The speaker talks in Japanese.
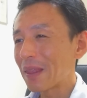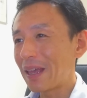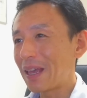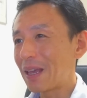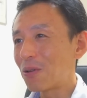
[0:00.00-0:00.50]

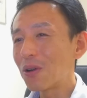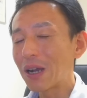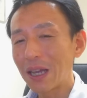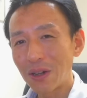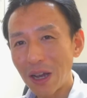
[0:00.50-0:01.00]
えー、今
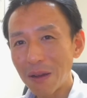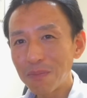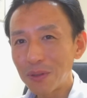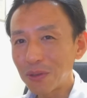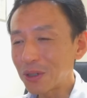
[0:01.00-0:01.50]
回の
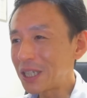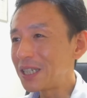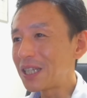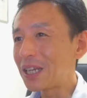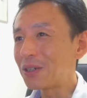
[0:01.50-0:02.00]
Apple の新
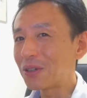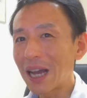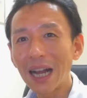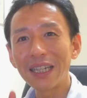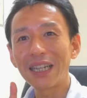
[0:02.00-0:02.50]
製品の
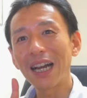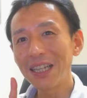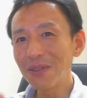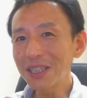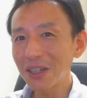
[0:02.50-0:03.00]
中にあ
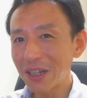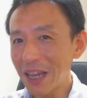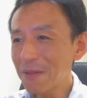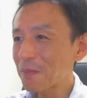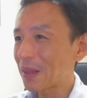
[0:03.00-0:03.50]
りましたよ
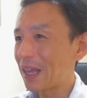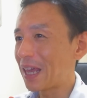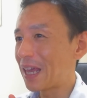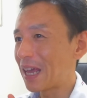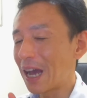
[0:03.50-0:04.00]
ね。
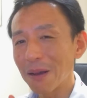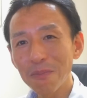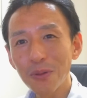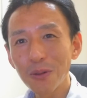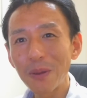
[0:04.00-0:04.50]
えー、
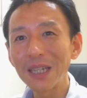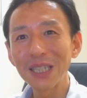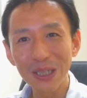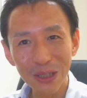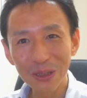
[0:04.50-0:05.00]
Apple
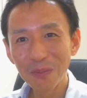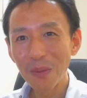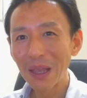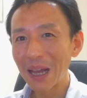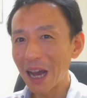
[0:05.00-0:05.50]
Pencil。
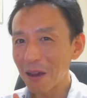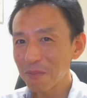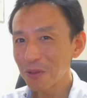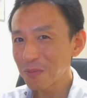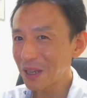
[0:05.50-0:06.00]

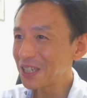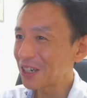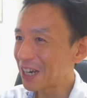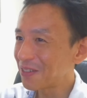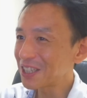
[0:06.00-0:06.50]
Apple
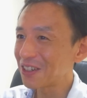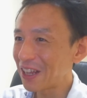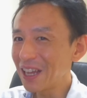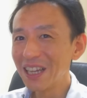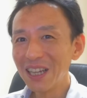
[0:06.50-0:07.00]
Pencil ありましたよ
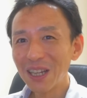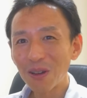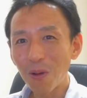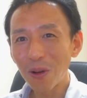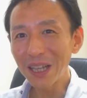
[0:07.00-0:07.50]
ね。
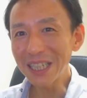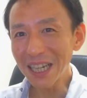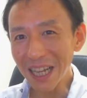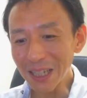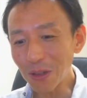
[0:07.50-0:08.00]
これじゃ
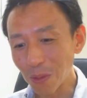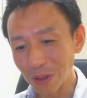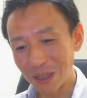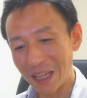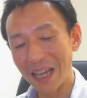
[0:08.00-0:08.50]
ないと思っ
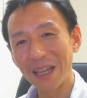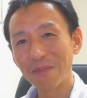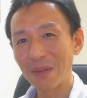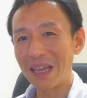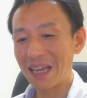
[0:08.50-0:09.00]
て、
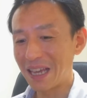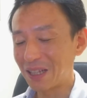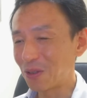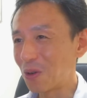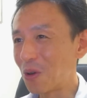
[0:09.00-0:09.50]

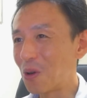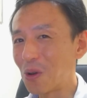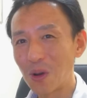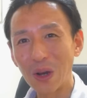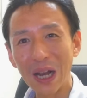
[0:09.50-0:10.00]
えー
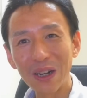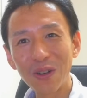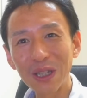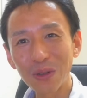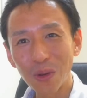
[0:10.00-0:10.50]
と、とあ
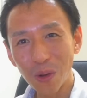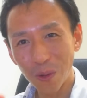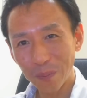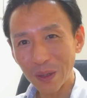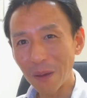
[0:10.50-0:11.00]
の
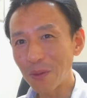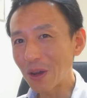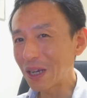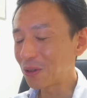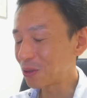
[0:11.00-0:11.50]
後発表
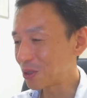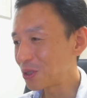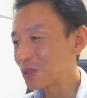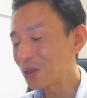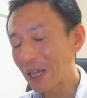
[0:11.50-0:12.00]
会の後
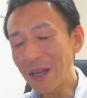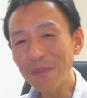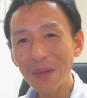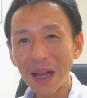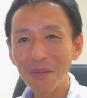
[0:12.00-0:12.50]
ずっとね
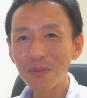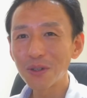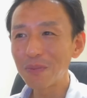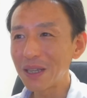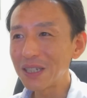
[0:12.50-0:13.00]

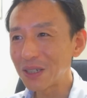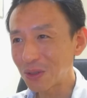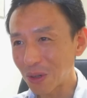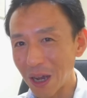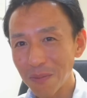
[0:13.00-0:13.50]
Apple Pencil
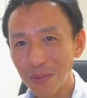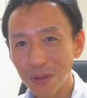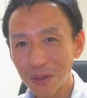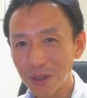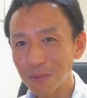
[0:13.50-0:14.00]
とか
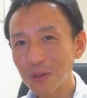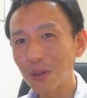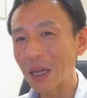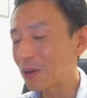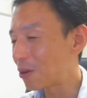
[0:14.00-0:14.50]
Apple
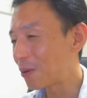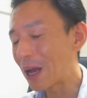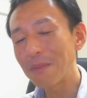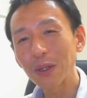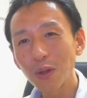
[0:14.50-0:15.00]
Pro あの
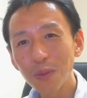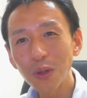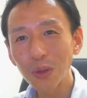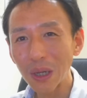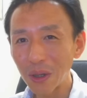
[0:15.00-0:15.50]
iPad
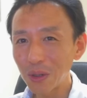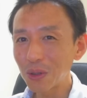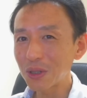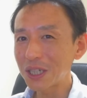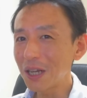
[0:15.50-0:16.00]
Pro とかいろい
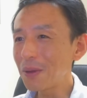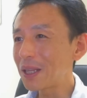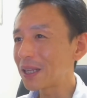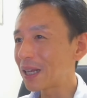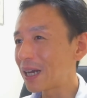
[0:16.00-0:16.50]
ろ調べ
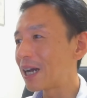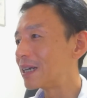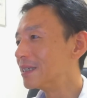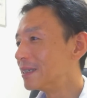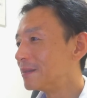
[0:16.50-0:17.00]
てたら
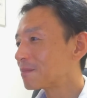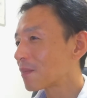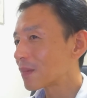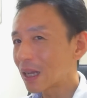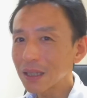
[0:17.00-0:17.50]

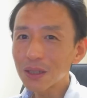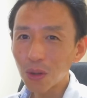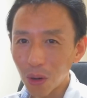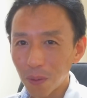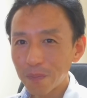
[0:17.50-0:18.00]
なん
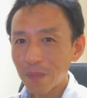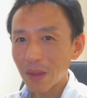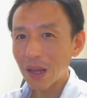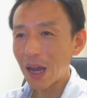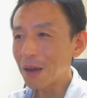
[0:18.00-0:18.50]
と
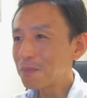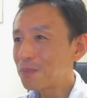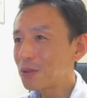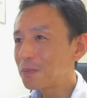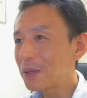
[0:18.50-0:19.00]

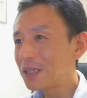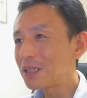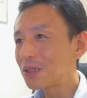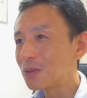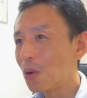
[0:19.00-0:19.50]
Apple
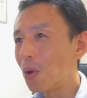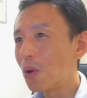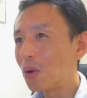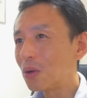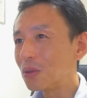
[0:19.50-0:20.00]
Pencil
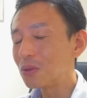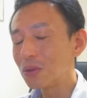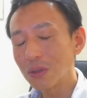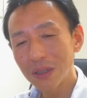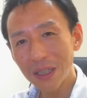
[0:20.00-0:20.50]
も
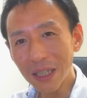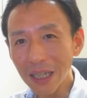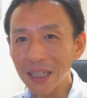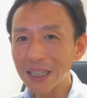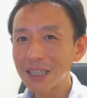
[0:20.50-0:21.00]
売って
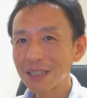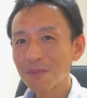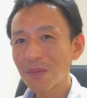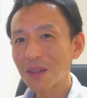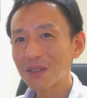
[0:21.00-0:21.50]
たんです
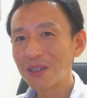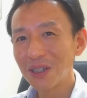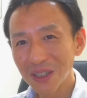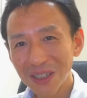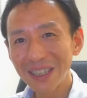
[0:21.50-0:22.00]

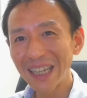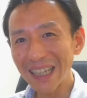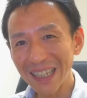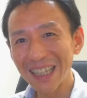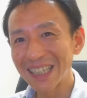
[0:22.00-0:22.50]
売って
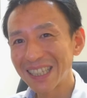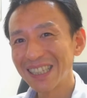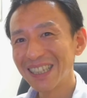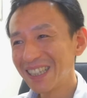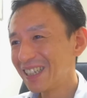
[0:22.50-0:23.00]
たんです。
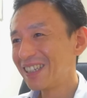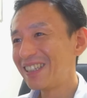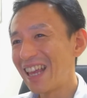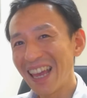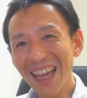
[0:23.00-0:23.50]

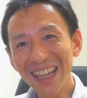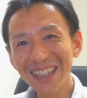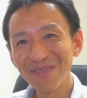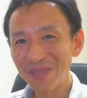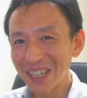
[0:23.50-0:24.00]
ね
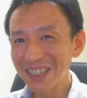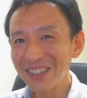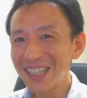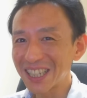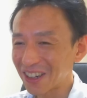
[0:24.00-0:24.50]
びっく
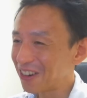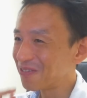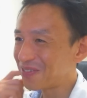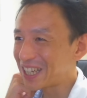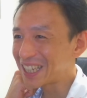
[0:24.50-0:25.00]
りでしょ
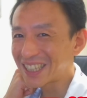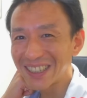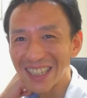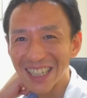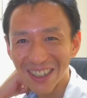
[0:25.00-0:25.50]
びっ
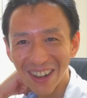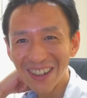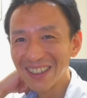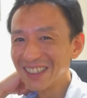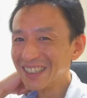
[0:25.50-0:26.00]
くりでしょ
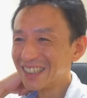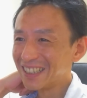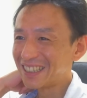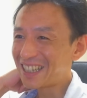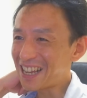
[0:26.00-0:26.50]

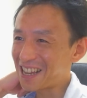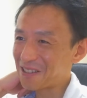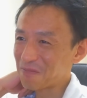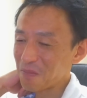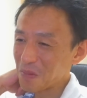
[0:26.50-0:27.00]
で、
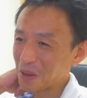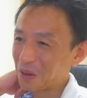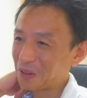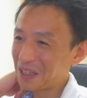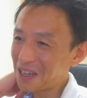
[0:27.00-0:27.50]

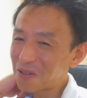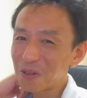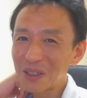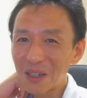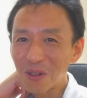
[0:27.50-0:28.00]
ね、
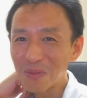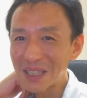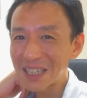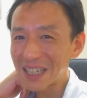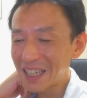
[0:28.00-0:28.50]
こんなのを見
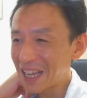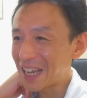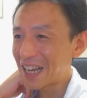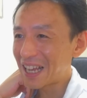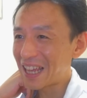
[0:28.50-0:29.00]
つけ
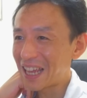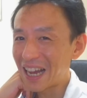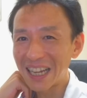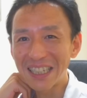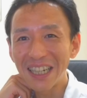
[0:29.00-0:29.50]
て、えー、
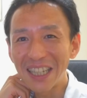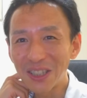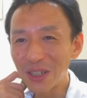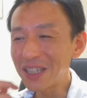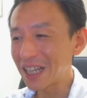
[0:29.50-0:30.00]
はしゃいで
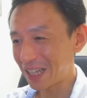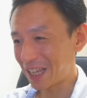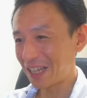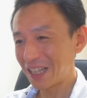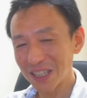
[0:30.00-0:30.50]
ツイッター
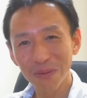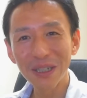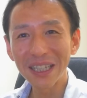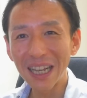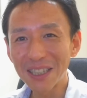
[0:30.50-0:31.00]
で、ね、つぶ
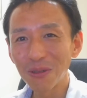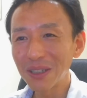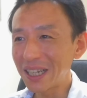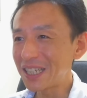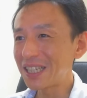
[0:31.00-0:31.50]
やいて遊ん
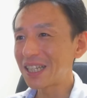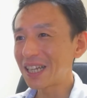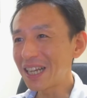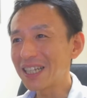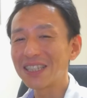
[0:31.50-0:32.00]
だりして
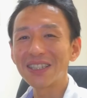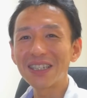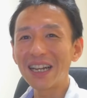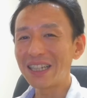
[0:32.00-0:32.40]
たら、すっか